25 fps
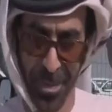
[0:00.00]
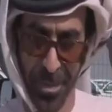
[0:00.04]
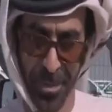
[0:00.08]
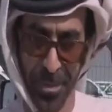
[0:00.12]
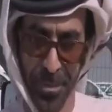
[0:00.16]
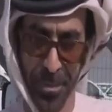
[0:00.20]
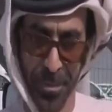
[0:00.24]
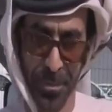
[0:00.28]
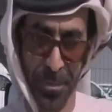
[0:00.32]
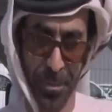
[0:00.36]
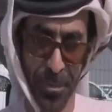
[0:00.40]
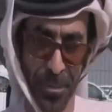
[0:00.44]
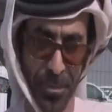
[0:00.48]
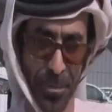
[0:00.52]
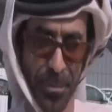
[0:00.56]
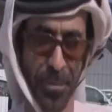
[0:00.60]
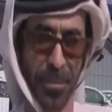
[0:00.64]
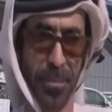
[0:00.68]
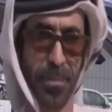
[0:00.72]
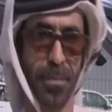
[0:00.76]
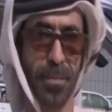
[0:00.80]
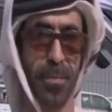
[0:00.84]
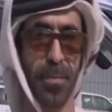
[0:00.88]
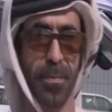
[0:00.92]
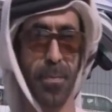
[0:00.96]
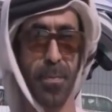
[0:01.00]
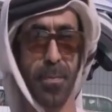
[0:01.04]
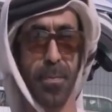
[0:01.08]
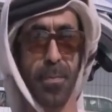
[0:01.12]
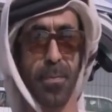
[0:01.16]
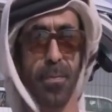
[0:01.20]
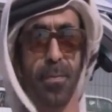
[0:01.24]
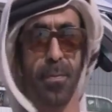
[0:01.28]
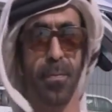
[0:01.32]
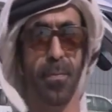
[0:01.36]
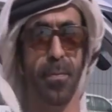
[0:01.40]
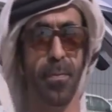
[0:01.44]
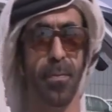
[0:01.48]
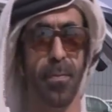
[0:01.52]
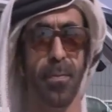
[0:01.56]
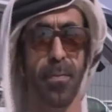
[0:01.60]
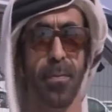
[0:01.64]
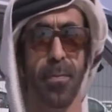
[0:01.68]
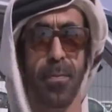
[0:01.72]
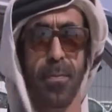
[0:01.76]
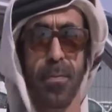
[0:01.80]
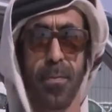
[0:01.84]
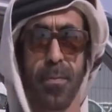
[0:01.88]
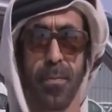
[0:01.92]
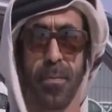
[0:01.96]
رمز غالي في مهرجان او في
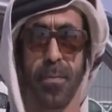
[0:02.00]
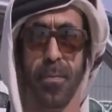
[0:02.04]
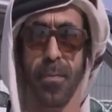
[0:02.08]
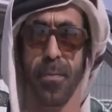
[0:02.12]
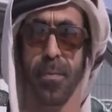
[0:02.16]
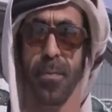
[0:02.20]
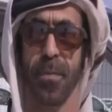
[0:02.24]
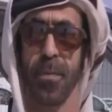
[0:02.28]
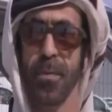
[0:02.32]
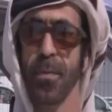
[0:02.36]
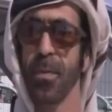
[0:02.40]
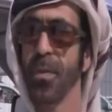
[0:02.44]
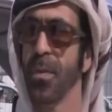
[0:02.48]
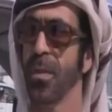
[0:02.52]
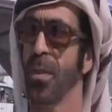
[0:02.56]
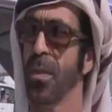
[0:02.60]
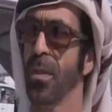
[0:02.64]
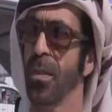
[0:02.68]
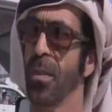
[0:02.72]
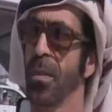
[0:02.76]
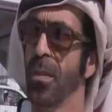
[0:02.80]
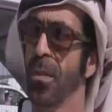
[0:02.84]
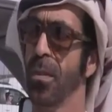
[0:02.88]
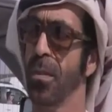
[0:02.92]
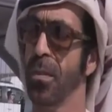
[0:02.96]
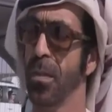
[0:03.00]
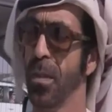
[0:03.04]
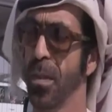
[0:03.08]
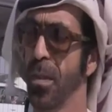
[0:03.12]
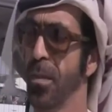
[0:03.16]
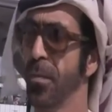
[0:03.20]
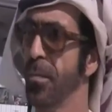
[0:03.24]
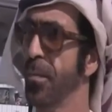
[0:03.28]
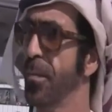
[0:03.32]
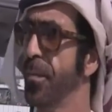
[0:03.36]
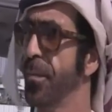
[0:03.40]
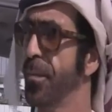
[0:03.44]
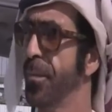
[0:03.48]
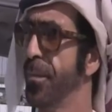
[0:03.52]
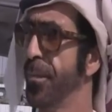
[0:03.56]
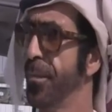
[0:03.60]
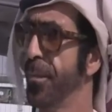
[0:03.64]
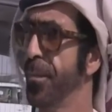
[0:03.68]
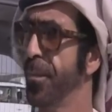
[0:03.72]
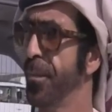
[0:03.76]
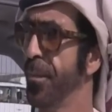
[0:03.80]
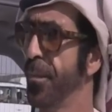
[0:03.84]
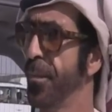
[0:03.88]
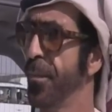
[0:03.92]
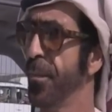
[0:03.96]
ختام الوثبه في الموسم الماضي، الموسم
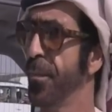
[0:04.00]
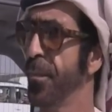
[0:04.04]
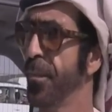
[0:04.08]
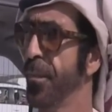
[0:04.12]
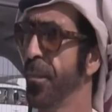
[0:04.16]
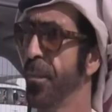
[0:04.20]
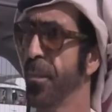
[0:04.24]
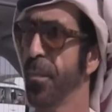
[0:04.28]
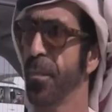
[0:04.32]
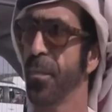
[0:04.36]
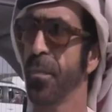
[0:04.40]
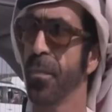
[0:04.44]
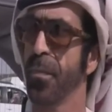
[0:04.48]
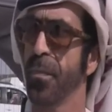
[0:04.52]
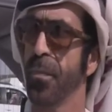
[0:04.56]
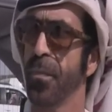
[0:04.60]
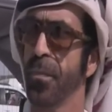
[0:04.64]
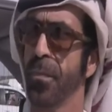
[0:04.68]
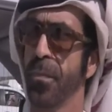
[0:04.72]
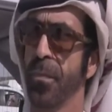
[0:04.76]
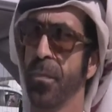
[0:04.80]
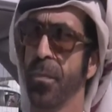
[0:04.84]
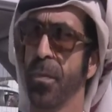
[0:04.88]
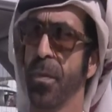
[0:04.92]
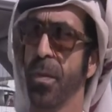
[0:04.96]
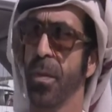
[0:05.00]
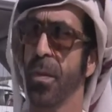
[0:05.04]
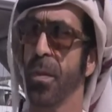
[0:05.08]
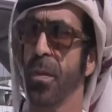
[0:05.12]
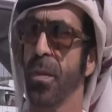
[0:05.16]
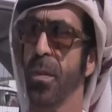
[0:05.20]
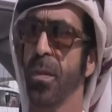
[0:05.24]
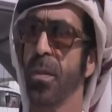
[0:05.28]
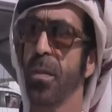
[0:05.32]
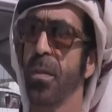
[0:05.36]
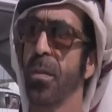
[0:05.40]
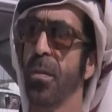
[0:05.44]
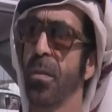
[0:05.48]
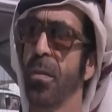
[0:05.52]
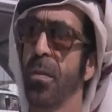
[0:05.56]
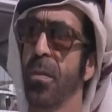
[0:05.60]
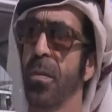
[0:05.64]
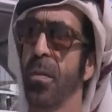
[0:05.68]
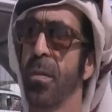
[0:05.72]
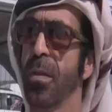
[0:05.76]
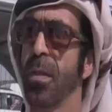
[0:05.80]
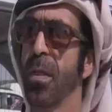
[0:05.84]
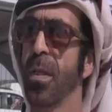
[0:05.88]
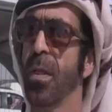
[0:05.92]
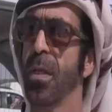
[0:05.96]
هذا هذا الشعار الى الان لا
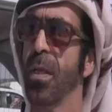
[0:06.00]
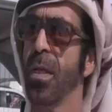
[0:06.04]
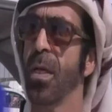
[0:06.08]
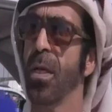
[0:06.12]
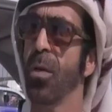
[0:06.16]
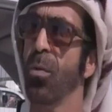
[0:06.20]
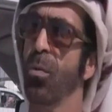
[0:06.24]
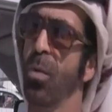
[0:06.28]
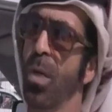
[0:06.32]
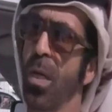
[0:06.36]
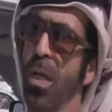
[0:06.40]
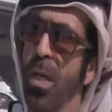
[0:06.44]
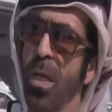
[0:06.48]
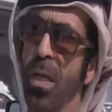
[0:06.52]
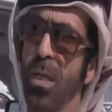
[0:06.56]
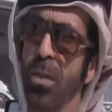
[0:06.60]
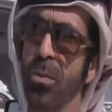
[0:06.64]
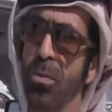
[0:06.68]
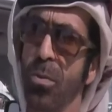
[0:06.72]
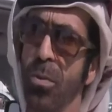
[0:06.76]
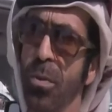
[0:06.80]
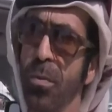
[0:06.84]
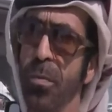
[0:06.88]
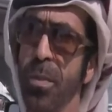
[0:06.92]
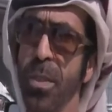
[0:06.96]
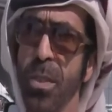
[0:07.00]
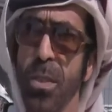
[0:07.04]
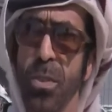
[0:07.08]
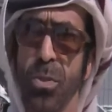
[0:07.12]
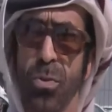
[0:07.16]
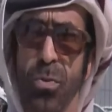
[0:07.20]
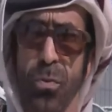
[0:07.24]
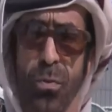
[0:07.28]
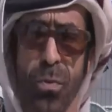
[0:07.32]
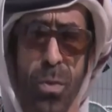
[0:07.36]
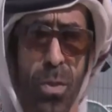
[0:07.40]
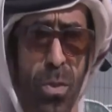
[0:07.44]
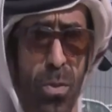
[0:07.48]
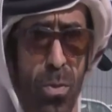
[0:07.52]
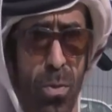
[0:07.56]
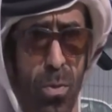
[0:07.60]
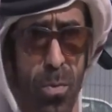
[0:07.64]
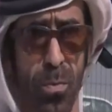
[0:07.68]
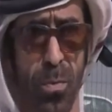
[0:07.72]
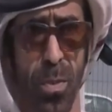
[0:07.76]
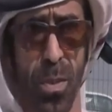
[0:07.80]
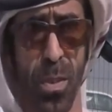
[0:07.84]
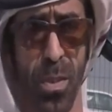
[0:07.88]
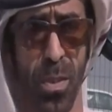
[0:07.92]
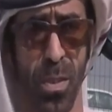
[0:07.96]
نراه في الرموز. والله الله يطول عمرك نشوف
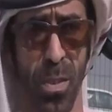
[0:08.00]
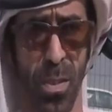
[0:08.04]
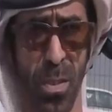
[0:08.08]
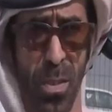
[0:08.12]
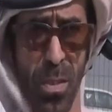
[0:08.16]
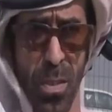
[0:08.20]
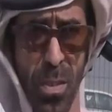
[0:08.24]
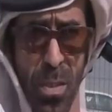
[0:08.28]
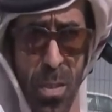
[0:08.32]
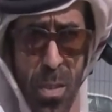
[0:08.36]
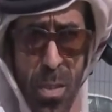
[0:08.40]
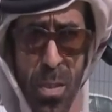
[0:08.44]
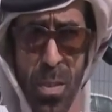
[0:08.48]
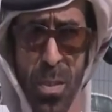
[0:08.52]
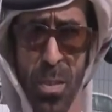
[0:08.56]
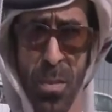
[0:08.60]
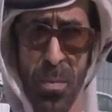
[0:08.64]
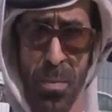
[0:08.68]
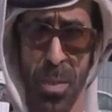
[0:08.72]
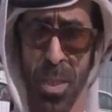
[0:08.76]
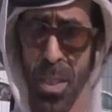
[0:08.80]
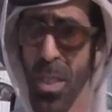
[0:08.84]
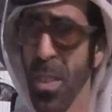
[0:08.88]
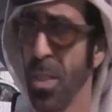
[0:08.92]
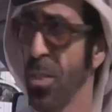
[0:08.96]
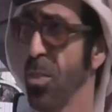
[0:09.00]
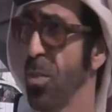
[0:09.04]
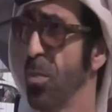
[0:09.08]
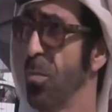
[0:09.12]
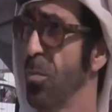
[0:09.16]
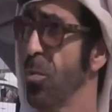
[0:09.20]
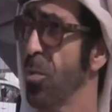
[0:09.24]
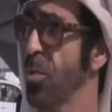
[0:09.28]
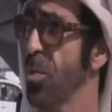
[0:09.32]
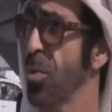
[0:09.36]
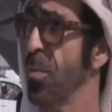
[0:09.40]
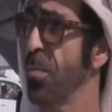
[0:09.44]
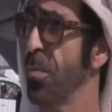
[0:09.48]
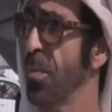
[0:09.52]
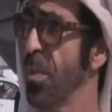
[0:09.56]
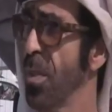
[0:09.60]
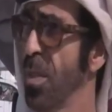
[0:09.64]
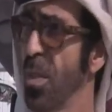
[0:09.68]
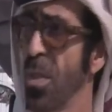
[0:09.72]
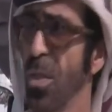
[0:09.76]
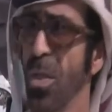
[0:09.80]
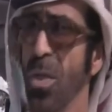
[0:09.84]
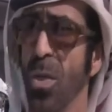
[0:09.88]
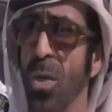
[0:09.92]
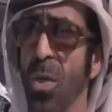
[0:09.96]
اليوم آه، بدايه الموسم
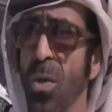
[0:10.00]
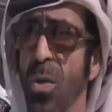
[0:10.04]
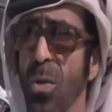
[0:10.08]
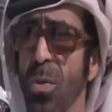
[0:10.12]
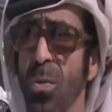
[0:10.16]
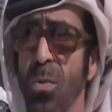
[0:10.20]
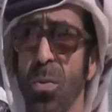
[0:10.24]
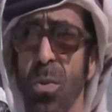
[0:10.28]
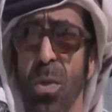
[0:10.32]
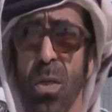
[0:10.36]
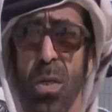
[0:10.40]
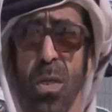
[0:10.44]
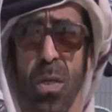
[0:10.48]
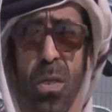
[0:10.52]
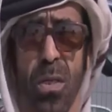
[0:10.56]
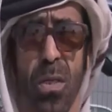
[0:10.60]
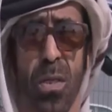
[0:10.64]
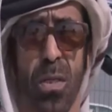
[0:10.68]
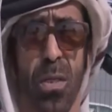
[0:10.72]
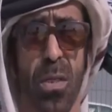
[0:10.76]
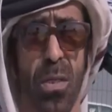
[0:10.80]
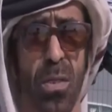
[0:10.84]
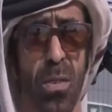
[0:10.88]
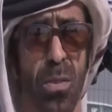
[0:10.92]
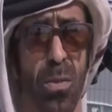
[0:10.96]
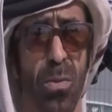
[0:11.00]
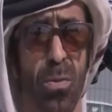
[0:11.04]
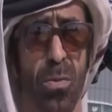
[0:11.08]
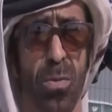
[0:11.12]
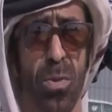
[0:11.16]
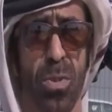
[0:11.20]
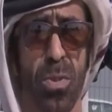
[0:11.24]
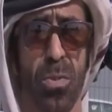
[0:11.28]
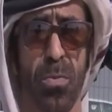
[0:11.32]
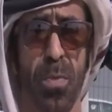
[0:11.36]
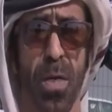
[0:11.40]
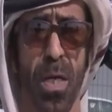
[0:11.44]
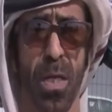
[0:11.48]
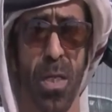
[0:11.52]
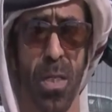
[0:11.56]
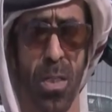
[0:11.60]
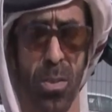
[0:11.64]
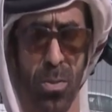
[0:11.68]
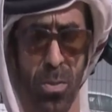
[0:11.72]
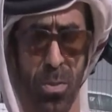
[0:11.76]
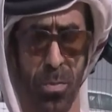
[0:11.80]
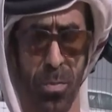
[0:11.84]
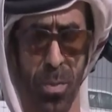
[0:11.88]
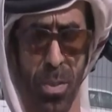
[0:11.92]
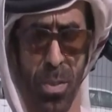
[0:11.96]
والسباق
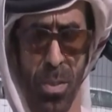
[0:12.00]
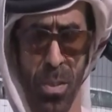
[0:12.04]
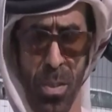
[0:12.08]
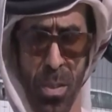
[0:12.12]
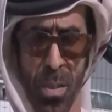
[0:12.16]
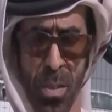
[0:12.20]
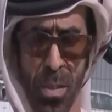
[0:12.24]
الله يطول عمرك